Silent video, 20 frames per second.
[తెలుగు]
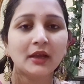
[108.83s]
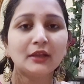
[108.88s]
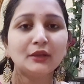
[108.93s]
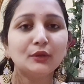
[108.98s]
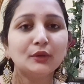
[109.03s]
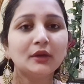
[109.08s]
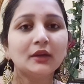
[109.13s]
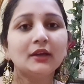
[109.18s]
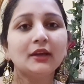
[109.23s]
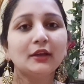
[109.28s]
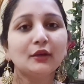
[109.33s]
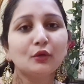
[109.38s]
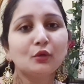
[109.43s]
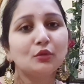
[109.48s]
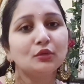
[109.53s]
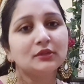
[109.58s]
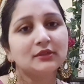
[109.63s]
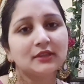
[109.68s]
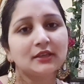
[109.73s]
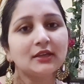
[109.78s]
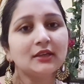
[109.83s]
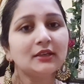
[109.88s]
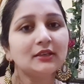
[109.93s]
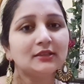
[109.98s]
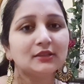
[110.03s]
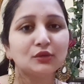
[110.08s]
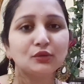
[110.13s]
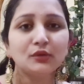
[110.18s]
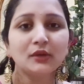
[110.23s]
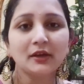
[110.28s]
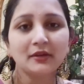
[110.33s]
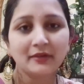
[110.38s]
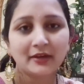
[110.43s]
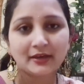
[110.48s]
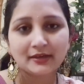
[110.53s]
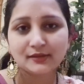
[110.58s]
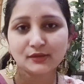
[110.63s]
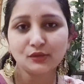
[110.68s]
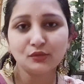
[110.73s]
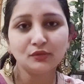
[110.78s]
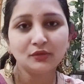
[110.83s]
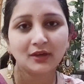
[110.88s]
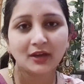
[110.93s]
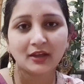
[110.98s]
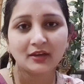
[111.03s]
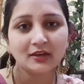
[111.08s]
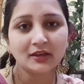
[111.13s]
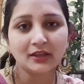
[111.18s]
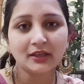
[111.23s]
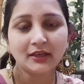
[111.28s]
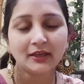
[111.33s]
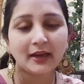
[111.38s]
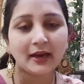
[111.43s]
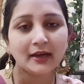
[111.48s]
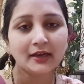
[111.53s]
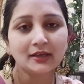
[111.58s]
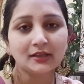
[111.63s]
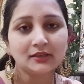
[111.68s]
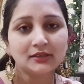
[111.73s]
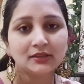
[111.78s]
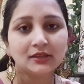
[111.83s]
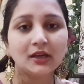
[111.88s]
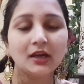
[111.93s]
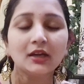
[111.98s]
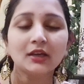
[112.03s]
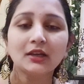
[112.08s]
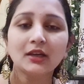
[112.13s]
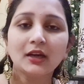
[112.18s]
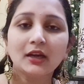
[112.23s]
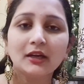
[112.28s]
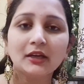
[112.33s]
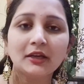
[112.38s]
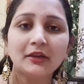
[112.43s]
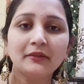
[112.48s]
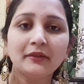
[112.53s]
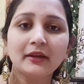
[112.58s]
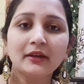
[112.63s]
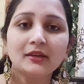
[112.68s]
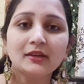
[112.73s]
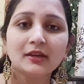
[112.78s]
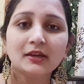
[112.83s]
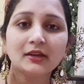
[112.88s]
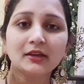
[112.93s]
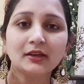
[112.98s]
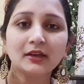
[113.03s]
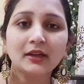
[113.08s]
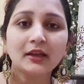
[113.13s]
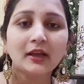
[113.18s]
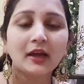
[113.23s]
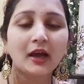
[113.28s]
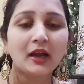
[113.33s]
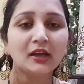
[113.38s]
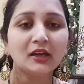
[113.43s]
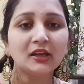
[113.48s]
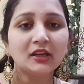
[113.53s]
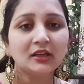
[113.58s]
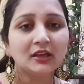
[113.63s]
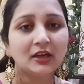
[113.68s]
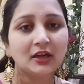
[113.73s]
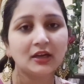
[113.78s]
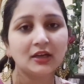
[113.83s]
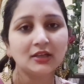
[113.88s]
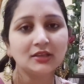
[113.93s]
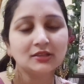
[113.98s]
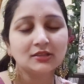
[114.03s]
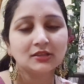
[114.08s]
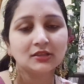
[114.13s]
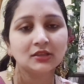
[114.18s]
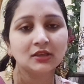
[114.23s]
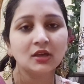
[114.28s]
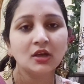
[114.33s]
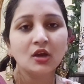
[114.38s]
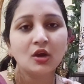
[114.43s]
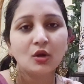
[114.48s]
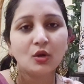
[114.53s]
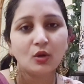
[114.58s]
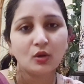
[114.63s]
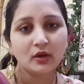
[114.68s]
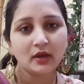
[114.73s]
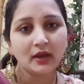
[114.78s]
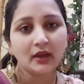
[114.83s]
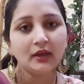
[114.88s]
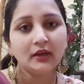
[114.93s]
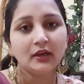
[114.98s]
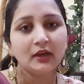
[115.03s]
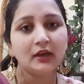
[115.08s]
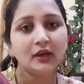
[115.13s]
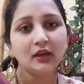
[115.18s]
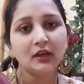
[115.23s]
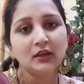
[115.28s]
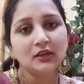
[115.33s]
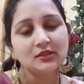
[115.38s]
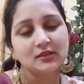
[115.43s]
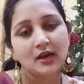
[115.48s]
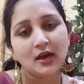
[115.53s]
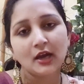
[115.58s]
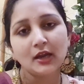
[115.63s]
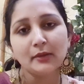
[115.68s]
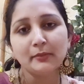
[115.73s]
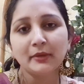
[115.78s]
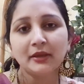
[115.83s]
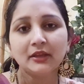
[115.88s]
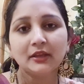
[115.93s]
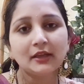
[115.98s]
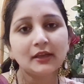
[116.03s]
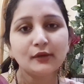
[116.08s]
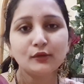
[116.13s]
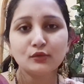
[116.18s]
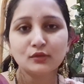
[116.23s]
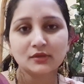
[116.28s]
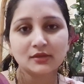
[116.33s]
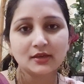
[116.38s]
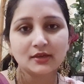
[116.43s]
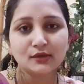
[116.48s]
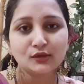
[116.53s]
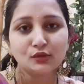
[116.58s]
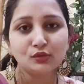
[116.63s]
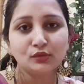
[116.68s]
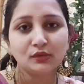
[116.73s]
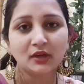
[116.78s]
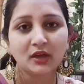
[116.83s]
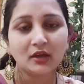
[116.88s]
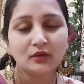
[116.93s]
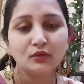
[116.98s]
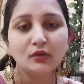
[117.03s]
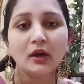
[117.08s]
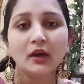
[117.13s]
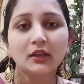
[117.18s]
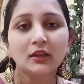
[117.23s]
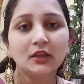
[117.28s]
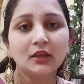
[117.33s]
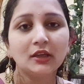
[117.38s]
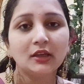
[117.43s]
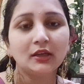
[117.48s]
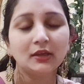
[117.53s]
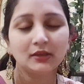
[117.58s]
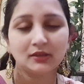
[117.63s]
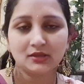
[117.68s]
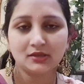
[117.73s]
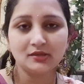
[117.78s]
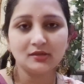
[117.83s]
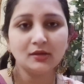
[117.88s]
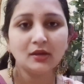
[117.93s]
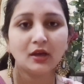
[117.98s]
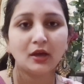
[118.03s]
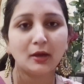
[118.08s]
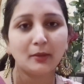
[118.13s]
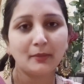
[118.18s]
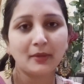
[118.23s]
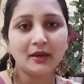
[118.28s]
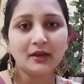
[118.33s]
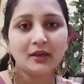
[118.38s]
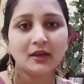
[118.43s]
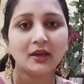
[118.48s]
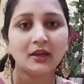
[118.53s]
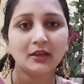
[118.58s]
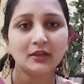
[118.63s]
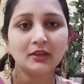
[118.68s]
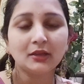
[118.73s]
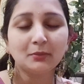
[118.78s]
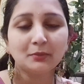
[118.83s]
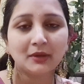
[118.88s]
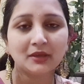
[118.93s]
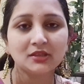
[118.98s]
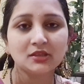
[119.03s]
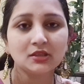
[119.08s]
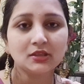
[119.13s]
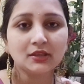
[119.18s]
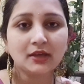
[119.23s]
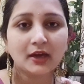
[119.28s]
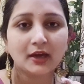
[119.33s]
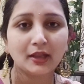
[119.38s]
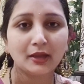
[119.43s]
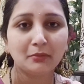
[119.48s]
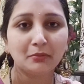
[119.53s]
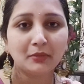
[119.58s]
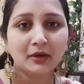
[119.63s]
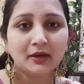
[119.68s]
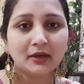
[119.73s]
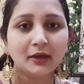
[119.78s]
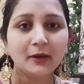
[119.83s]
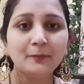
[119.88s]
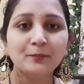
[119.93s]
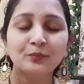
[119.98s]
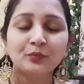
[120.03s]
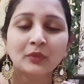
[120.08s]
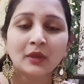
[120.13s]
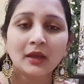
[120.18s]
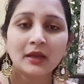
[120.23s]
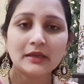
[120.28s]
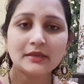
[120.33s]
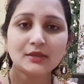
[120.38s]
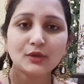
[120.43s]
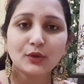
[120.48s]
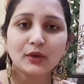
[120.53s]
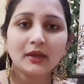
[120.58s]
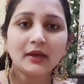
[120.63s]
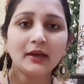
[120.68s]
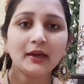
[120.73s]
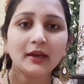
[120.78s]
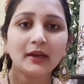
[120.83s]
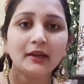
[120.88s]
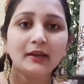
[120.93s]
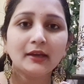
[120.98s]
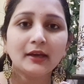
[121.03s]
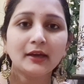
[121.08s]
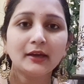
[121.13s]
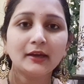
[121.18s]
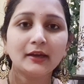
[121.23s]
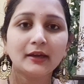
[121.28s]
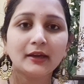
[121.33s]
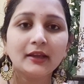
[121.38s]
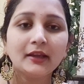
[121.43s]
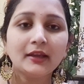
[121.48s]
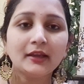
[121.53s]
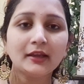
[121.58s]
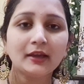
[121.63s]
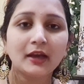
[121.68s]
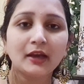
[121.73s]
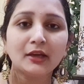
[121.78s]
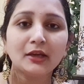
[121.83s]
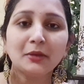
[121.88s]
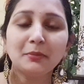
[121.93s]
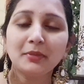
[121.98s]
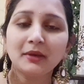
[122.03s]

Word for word: ఎందుకంటే రోడ్ సైడ్స్ కూడా వేస్తూ ఉంటారు కదా టాటర్స్ అట్లాంటివి ఏంటంటే అన్ని నీడిల్స్ ఒకే నీడిల్ని చాలామందికి యూజ్ చేస్తూ ఉంటారు అది మన హెల్త్కి మంచిది కాదనమాట సో ఇక్కడ ఏంటంటే అన్ని